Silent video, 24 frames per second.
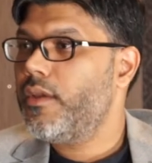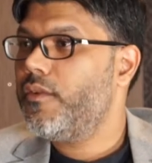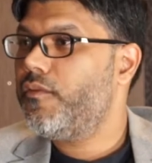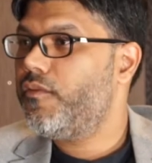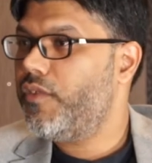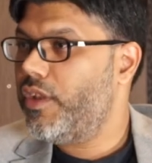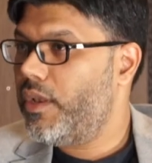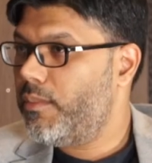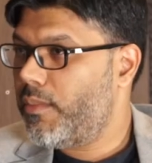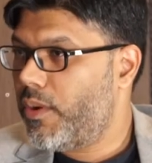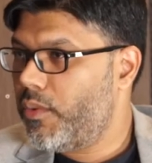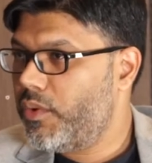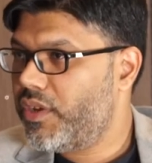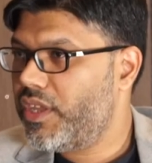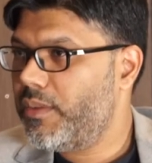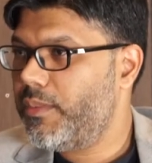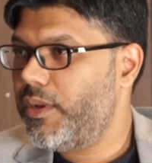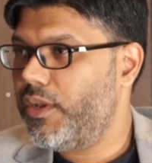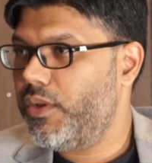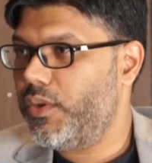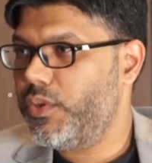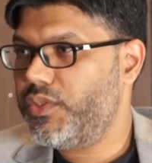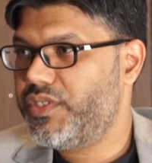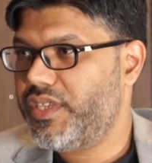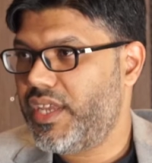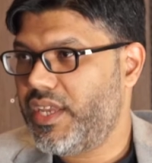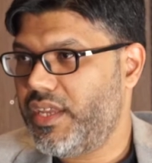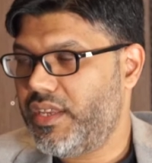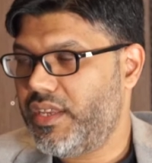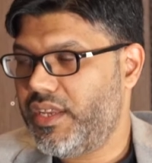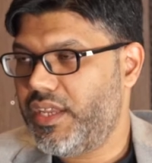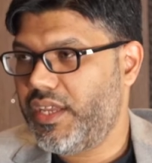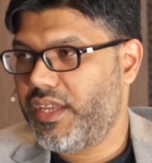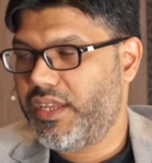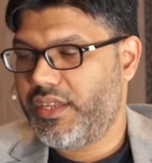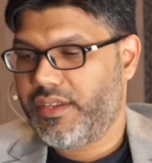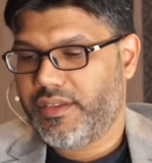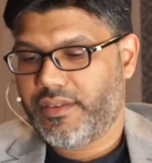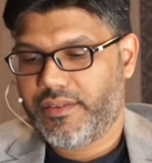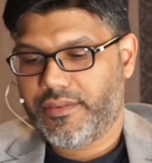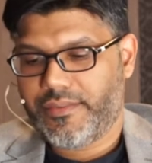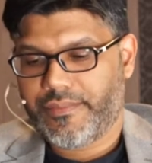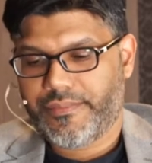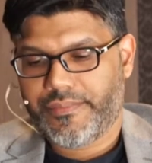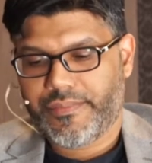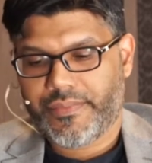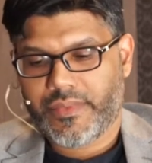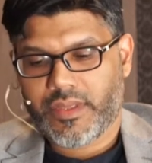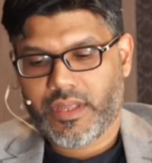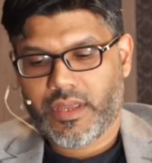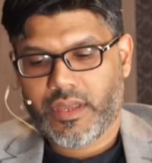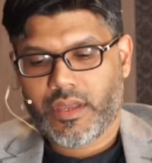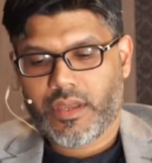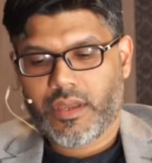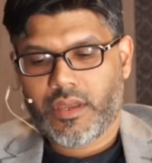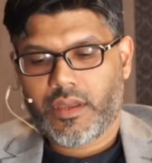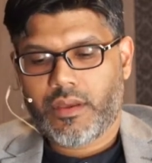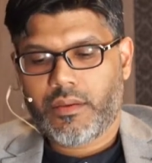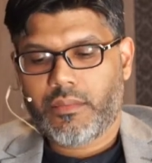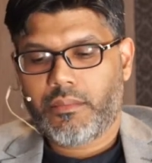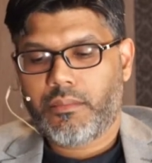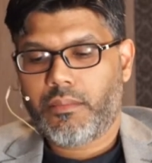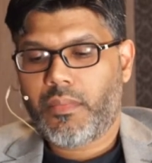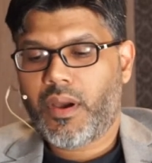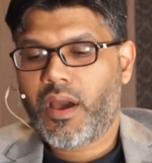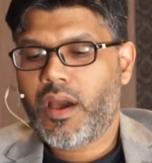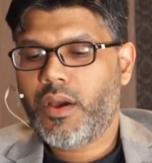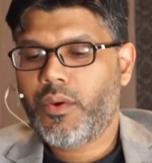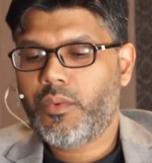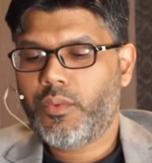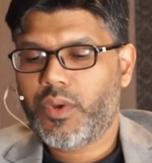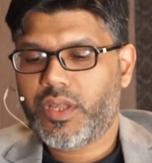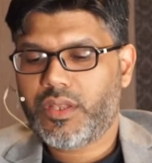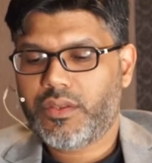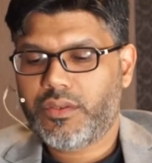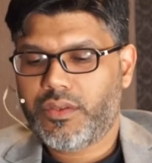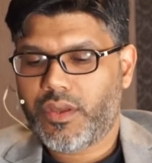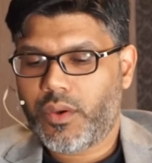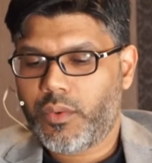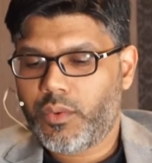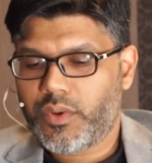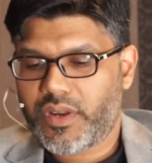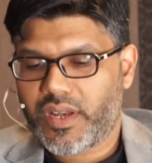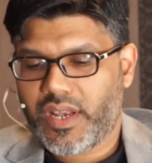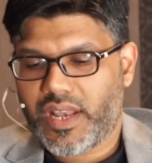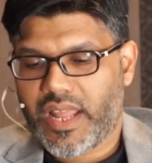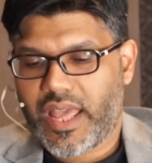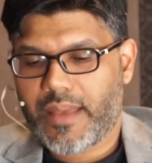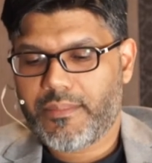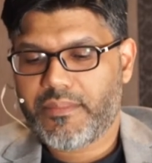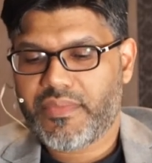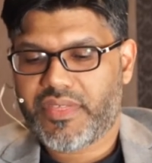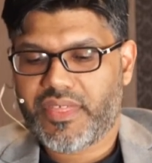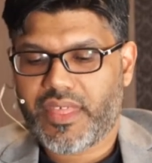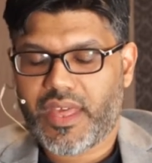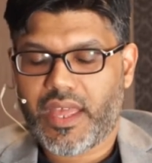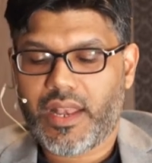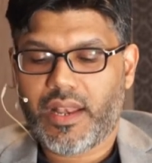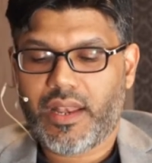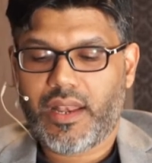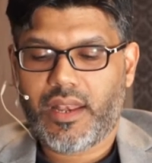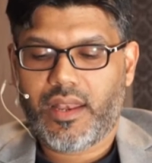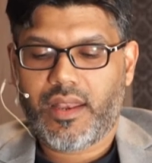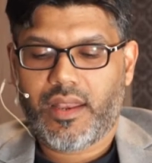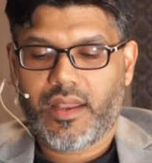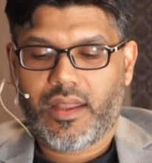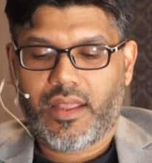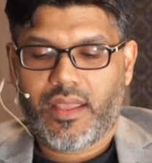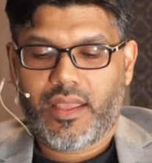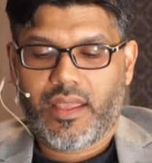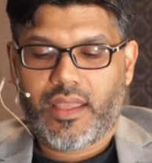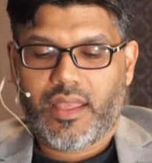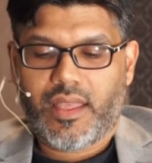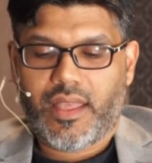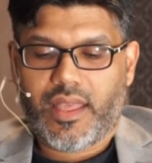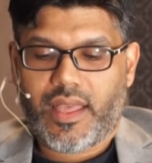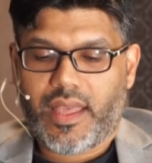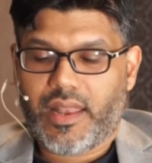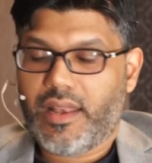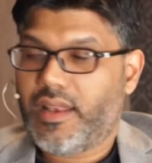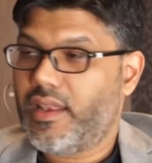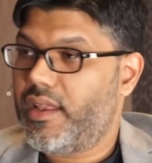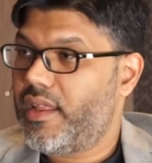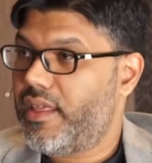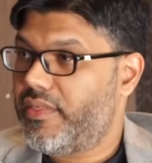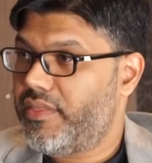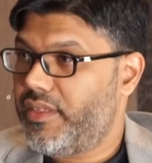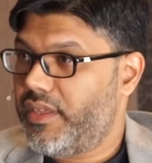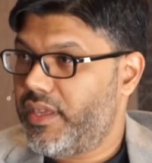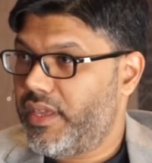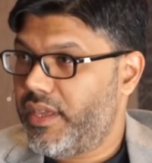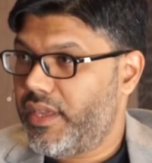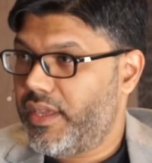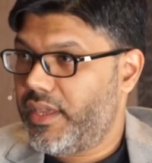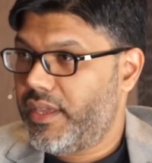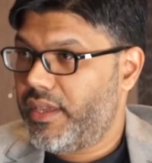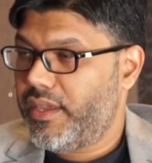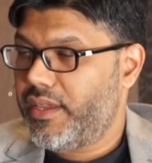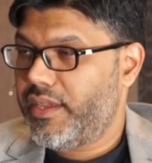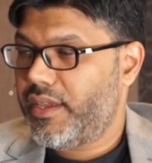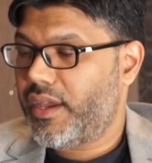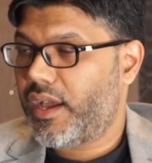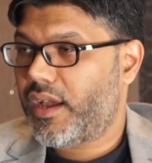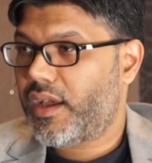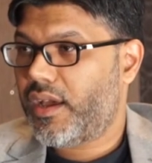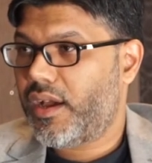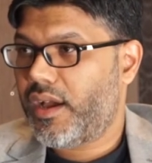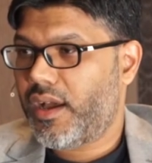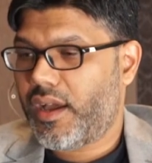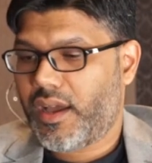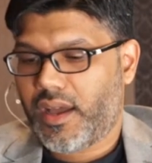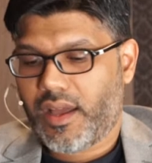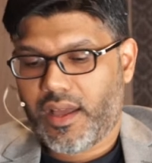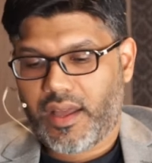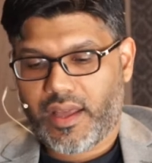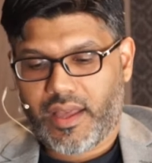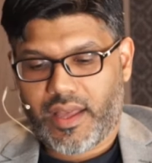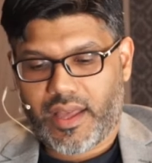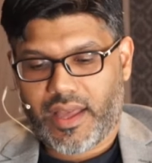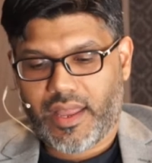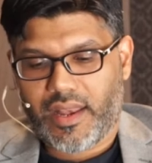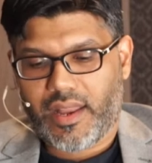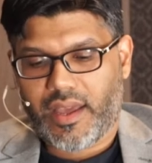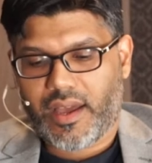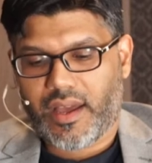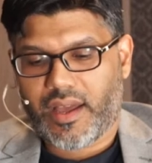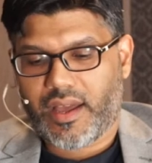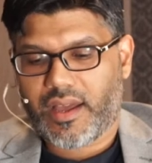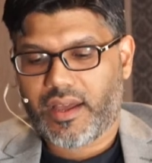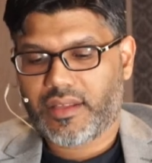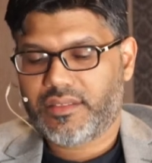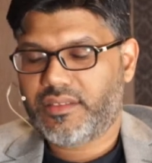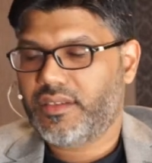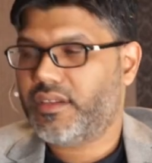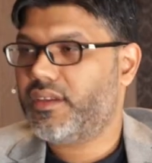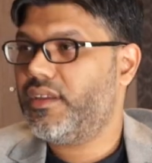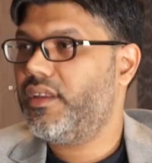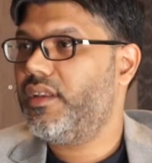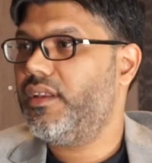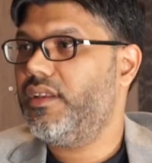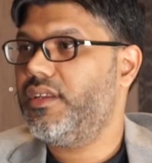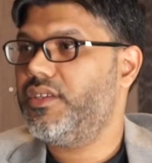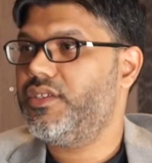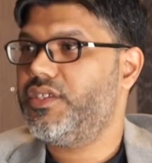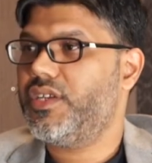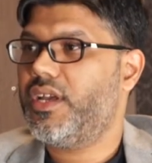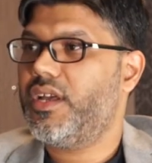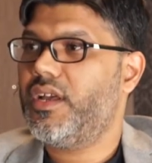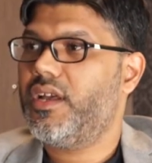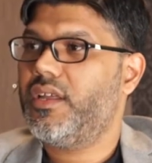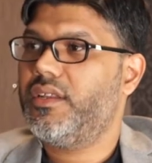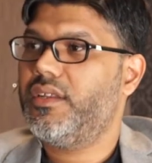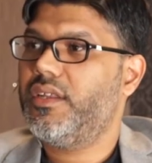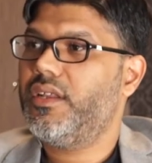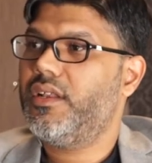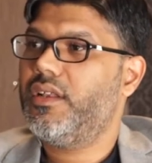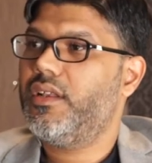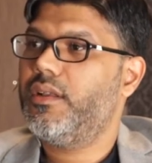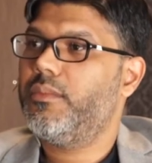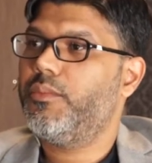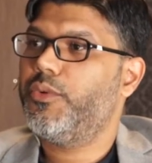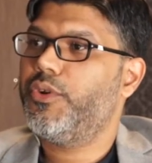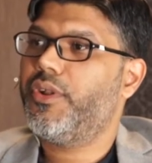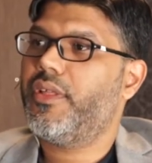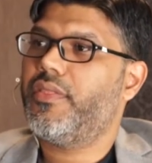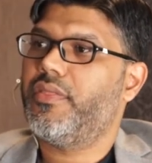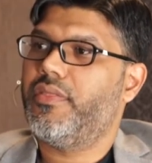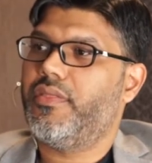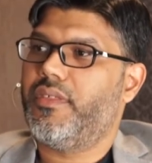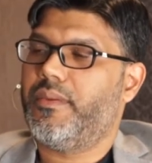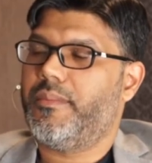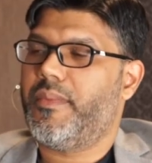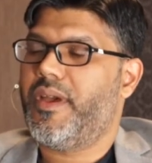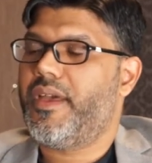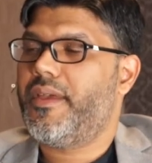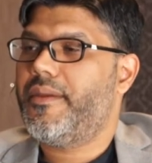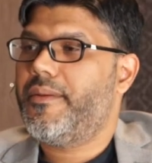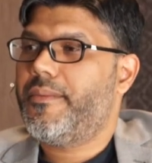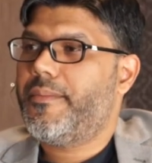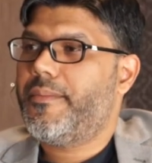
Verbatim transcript: في الموكب الحسيني ما هو الدور الأمثل الذي يقع على عاتق اللجان المنظمة